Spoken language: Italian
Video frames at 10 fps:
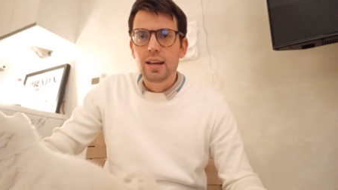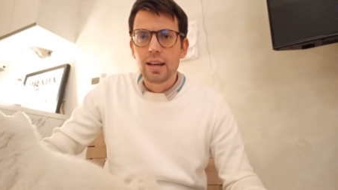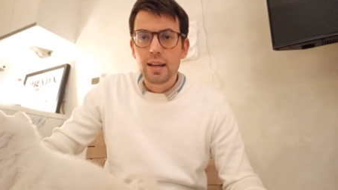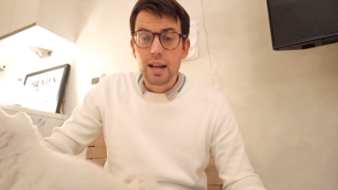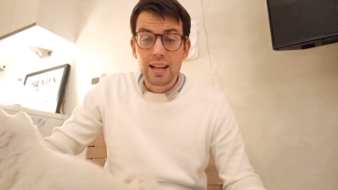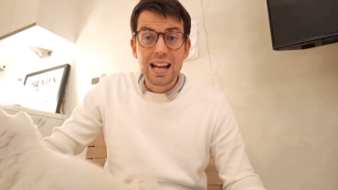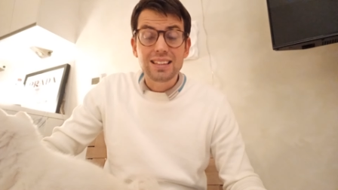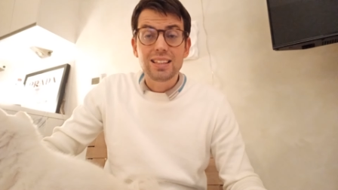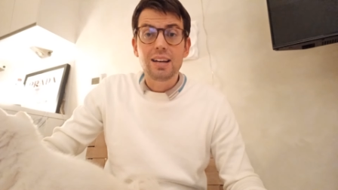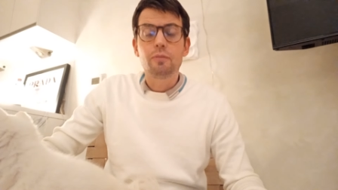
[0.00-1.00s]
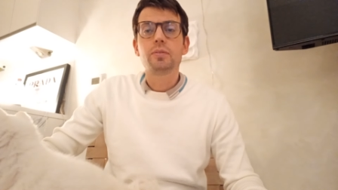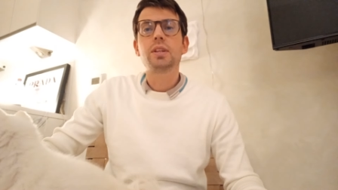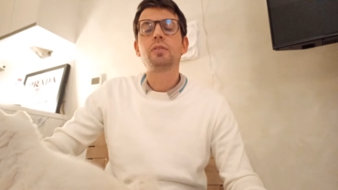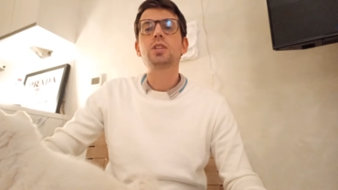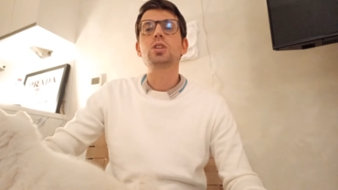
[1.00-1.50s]
eh, allenati da,
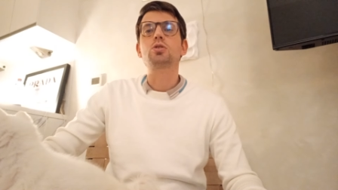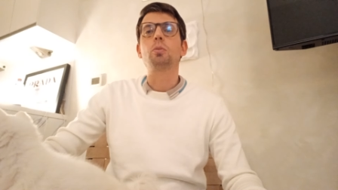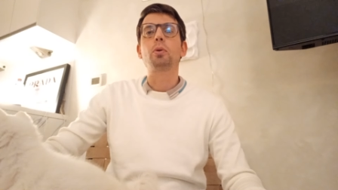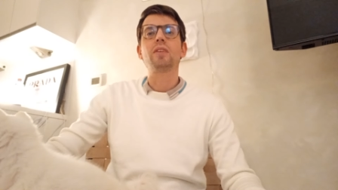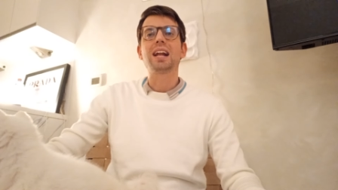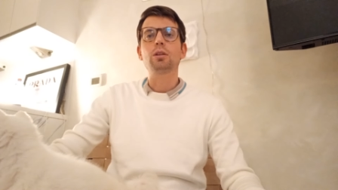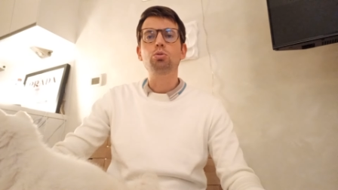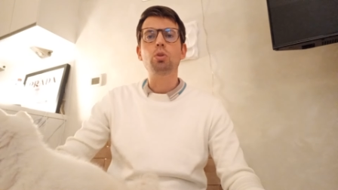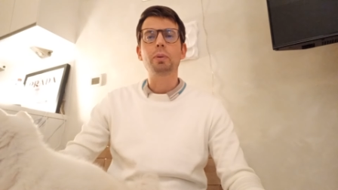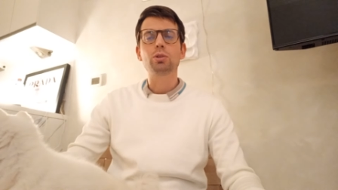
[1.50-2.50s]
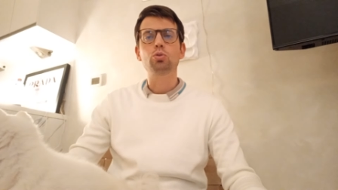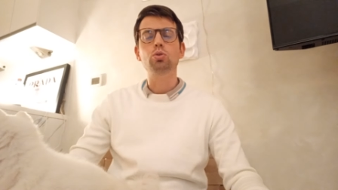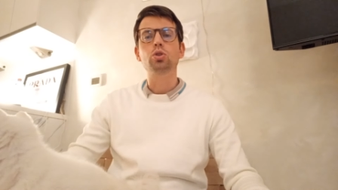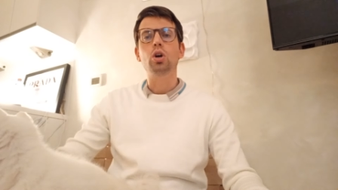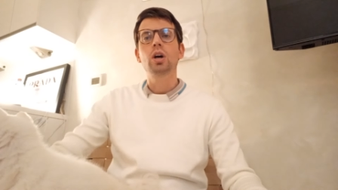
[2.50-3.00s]
di Francesco proveranno in tutto per
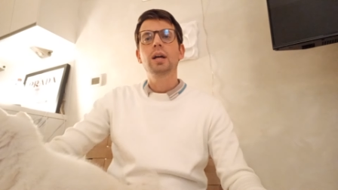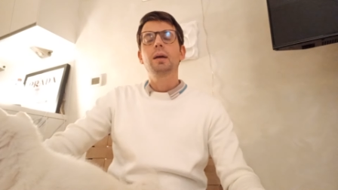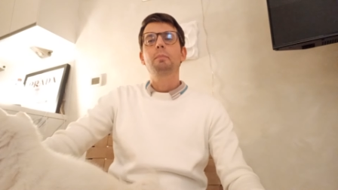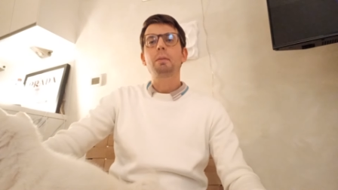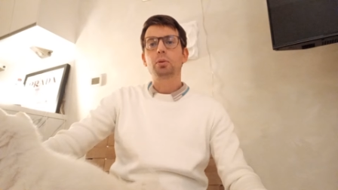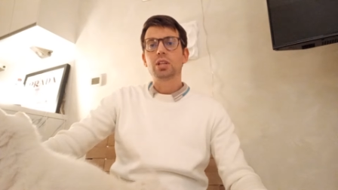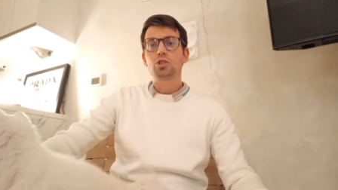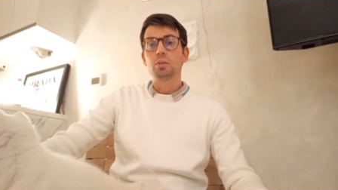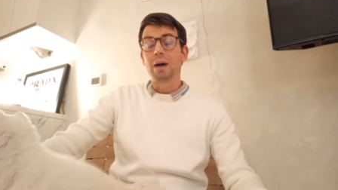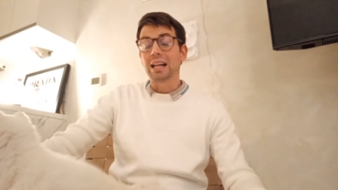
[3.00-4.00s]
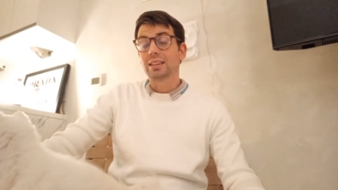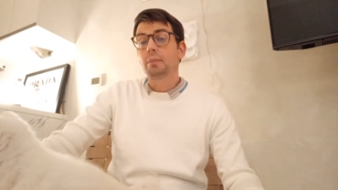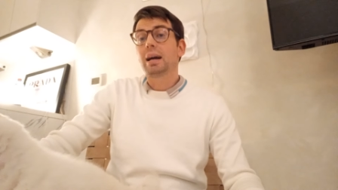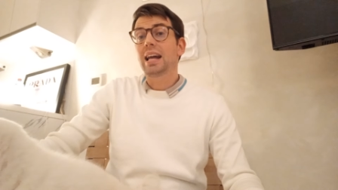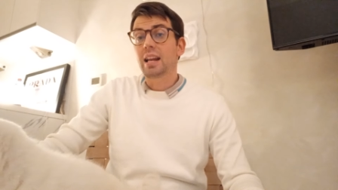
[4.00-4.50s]
tutto per poterci
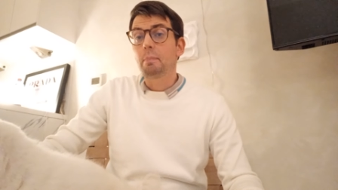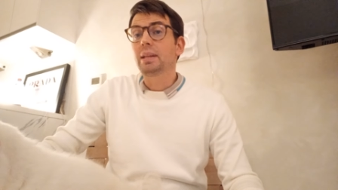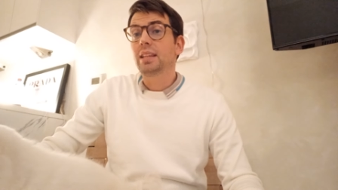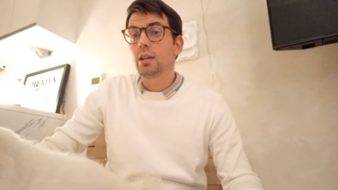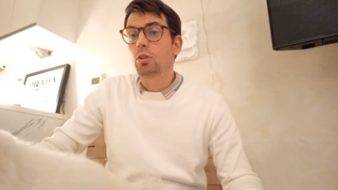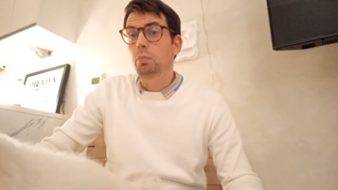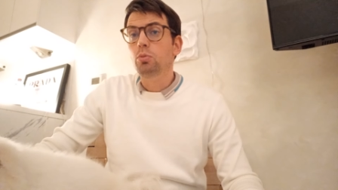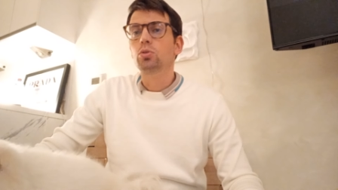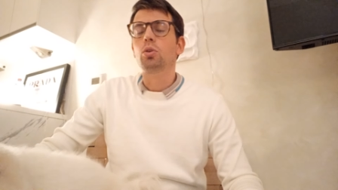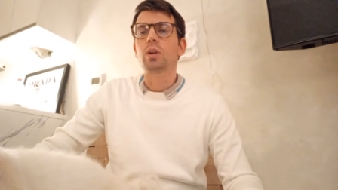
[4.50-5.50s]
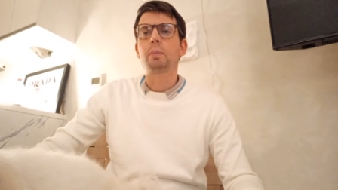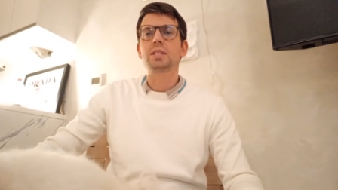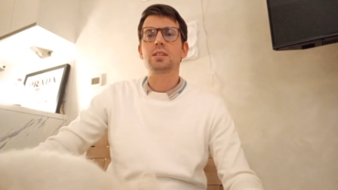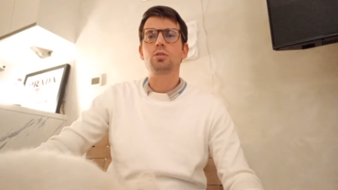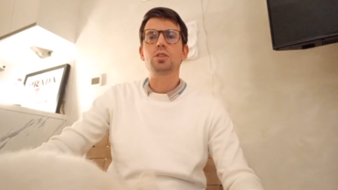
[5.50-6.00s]
battere, magari ripetendo appunto una
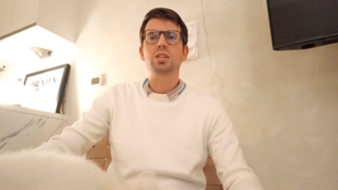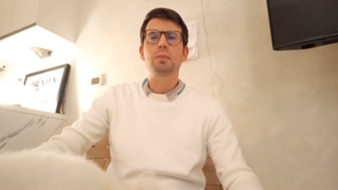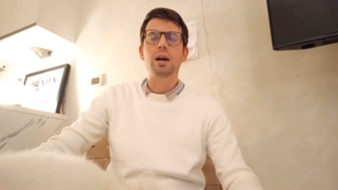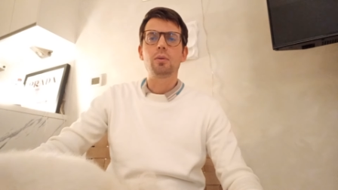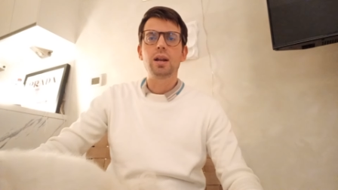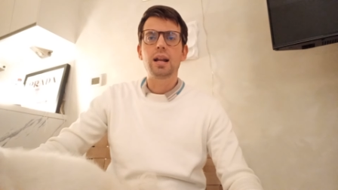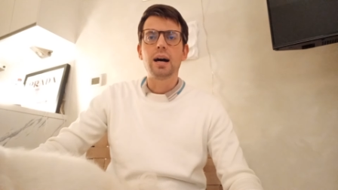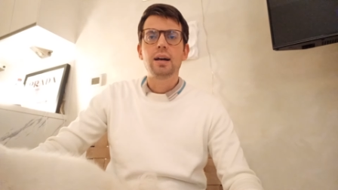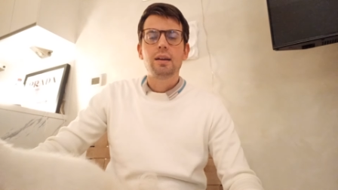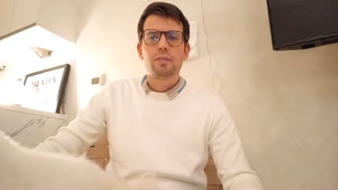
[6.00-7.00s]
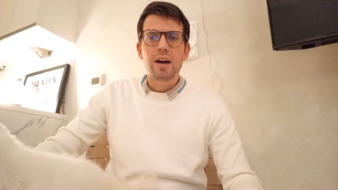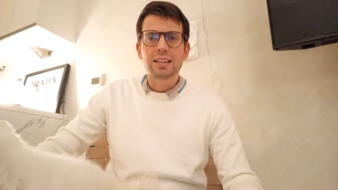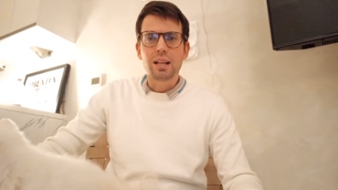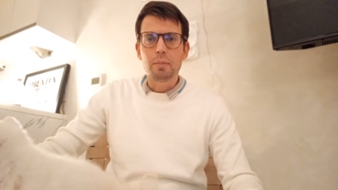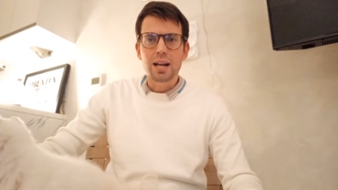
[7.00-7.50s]
prestazione simile a quella
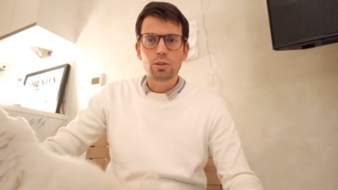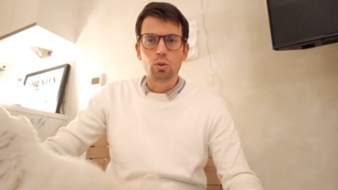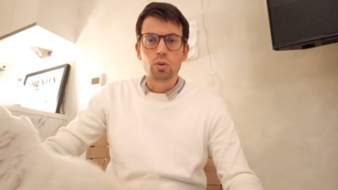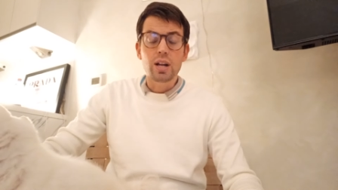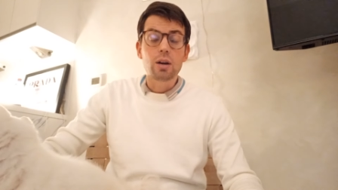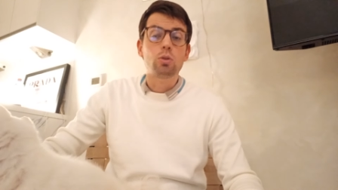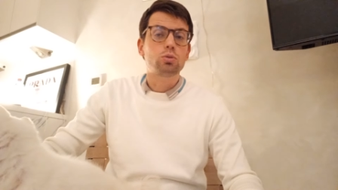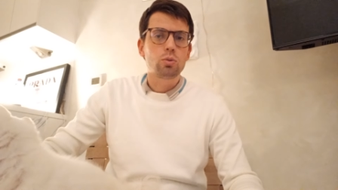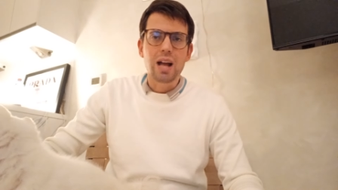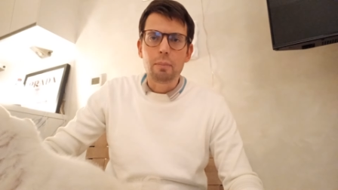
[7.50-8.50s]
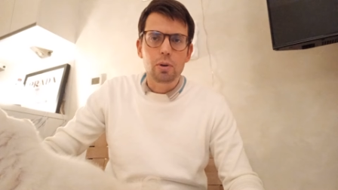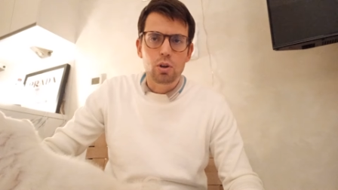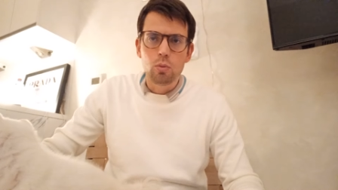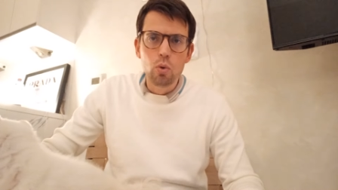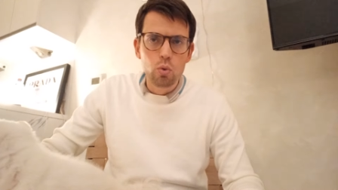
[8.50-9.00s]
fatta al Maradona contro un
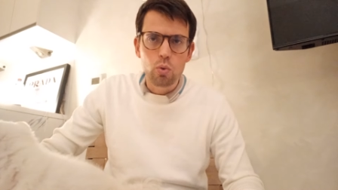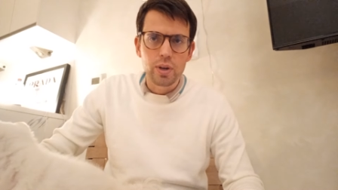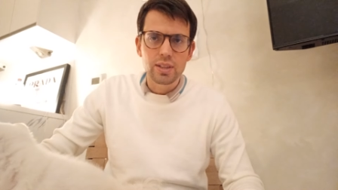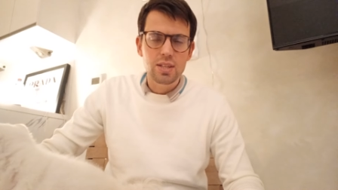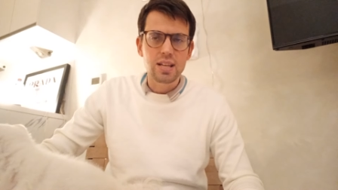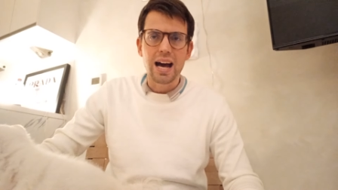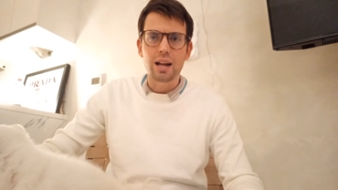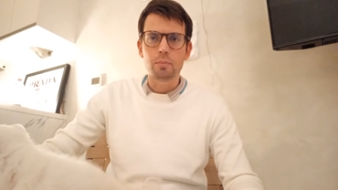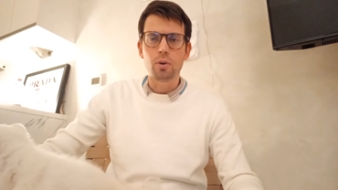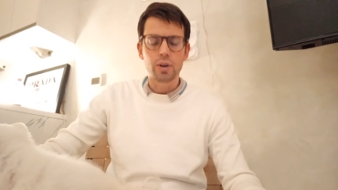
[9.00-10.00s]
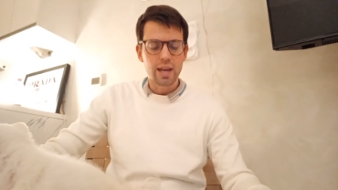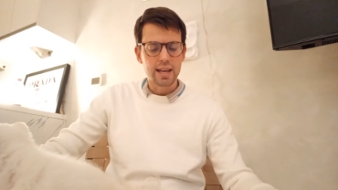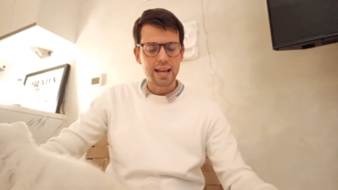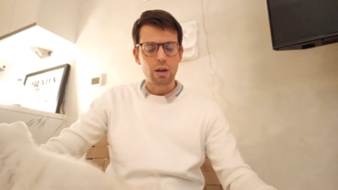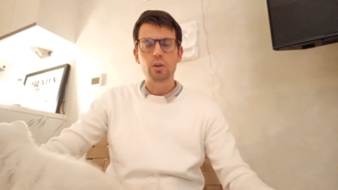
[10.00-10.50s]
Napoli comunque in disarmo e
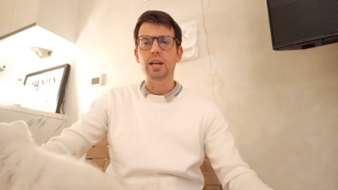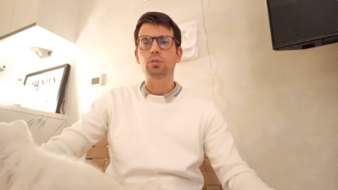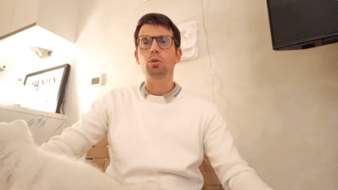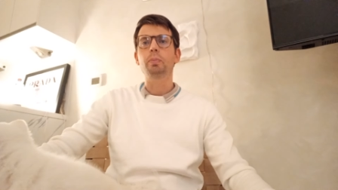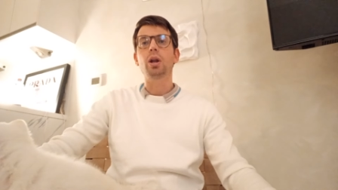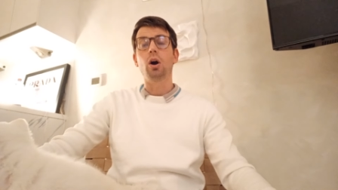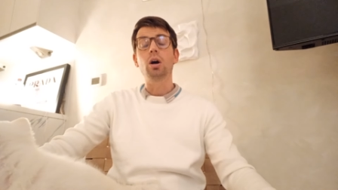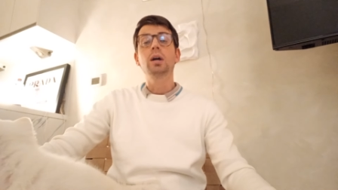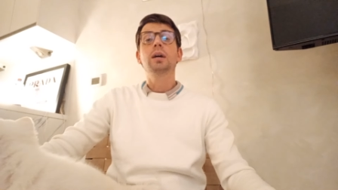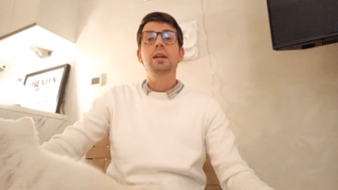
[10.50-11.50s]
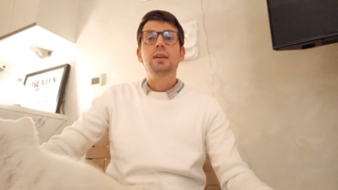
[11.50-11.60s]
in calonetto, però